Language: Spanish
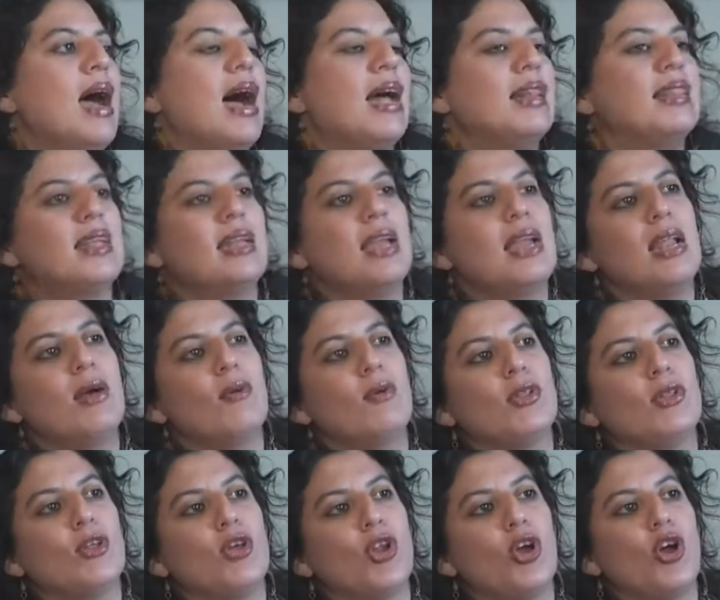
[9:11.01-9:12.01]
al tener la
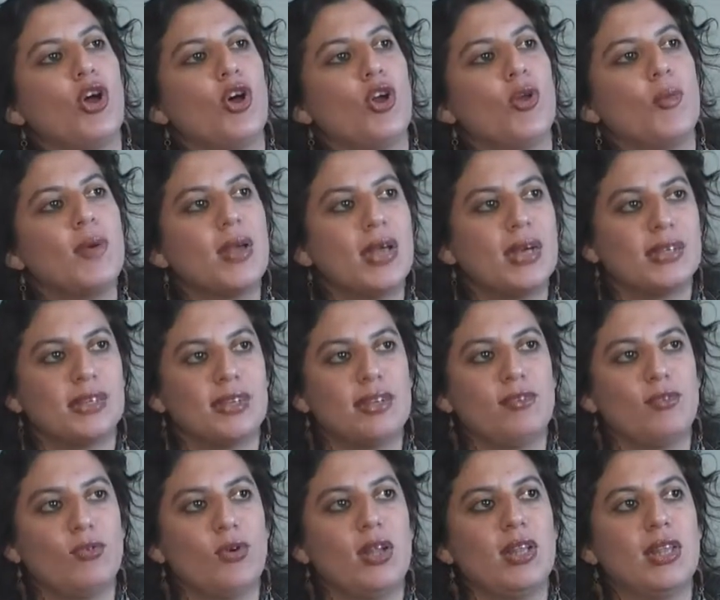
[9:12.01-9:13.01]
cuestión económica
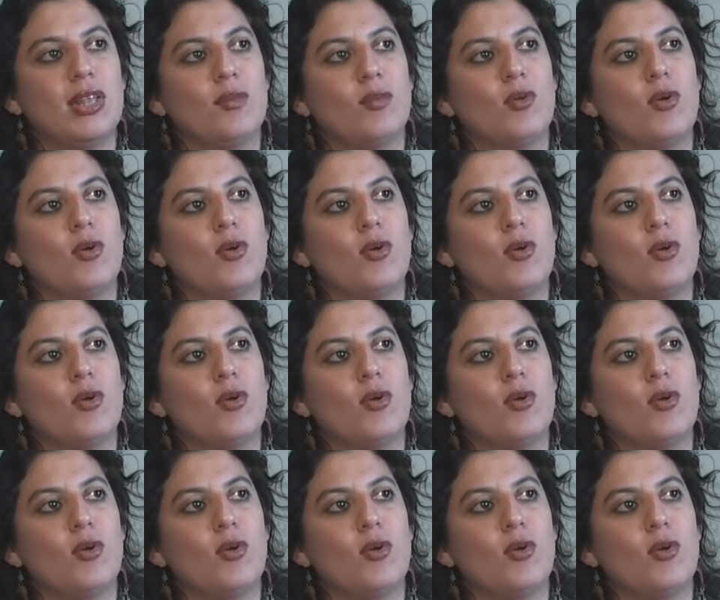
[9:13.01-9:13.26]
resuelta,